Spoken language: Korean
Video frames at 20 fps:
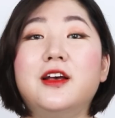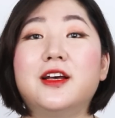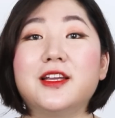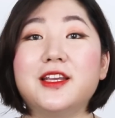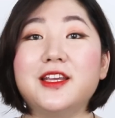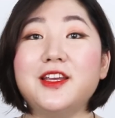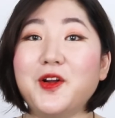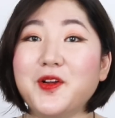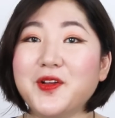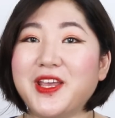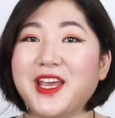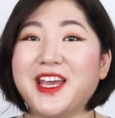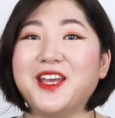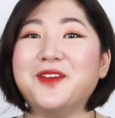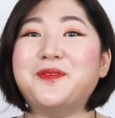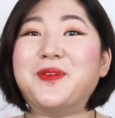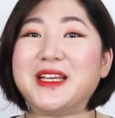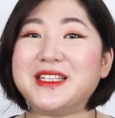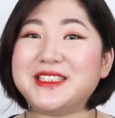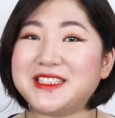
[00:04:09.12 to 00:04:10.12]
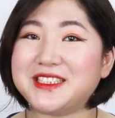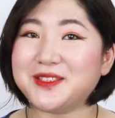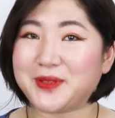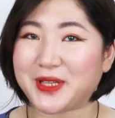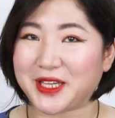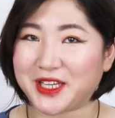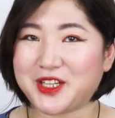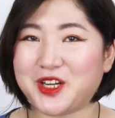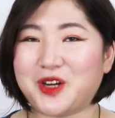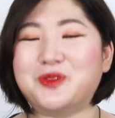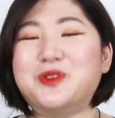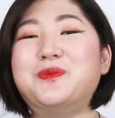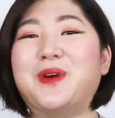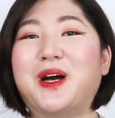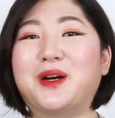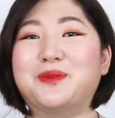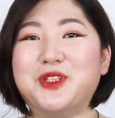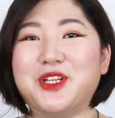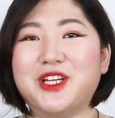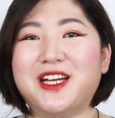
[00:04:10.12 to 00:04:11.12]
이렇게 베이스 메이크업은
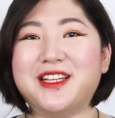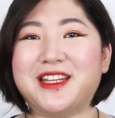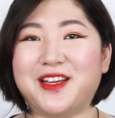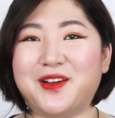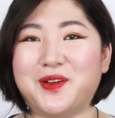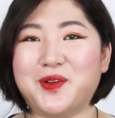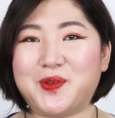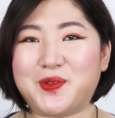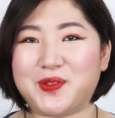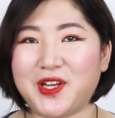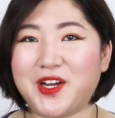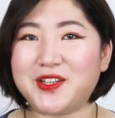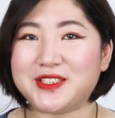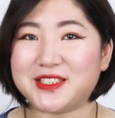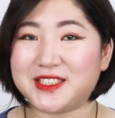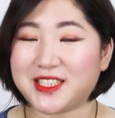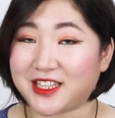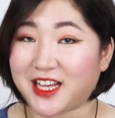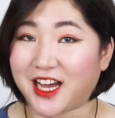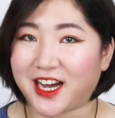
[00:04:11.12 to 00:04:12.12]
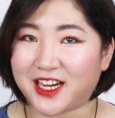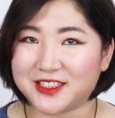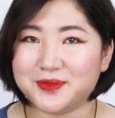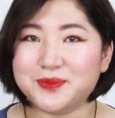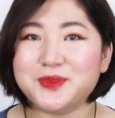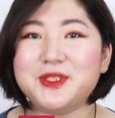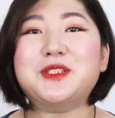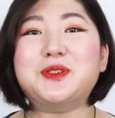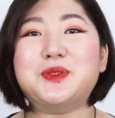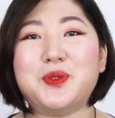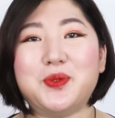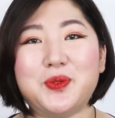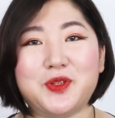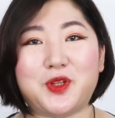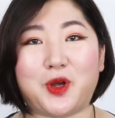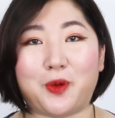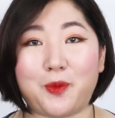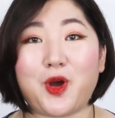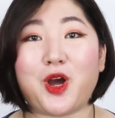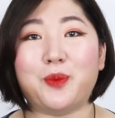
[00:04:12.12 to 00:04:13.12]
마무리가 되었고요. 이제 다음 색조로
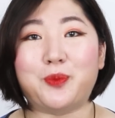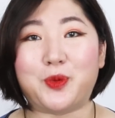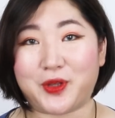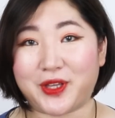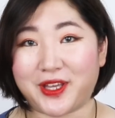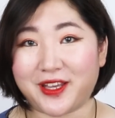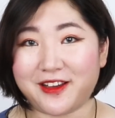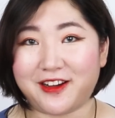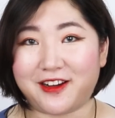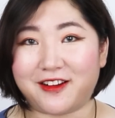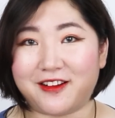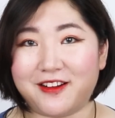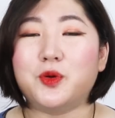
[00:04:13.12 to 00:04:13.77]
넘어가 볼게요.